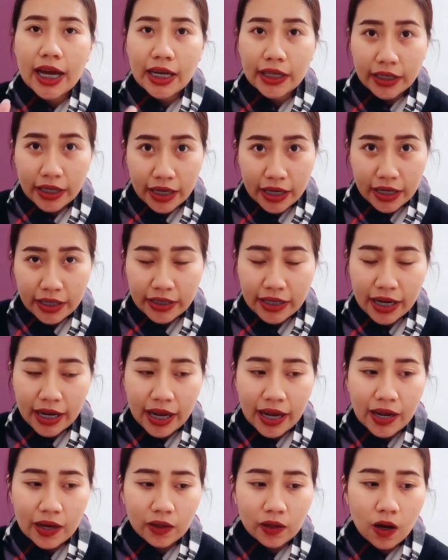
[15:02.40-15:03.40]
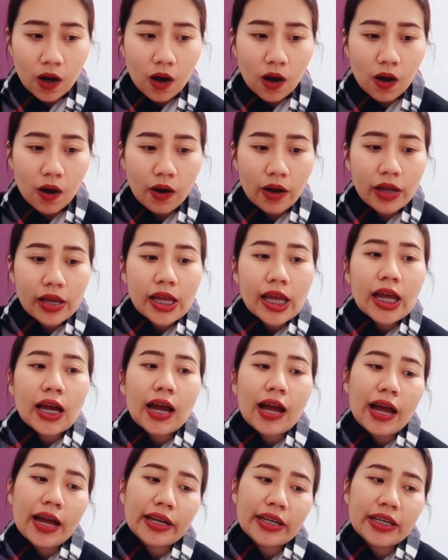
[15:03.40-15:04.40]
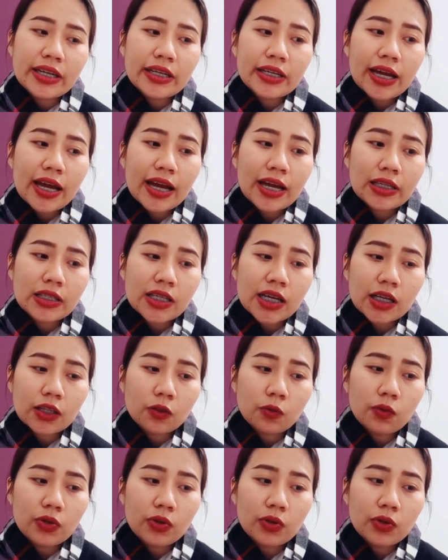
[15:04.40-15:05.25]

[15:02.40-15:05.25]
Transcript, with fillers: ร้านคลิกนะคะก็อันนี้เนี่ยอาจจะ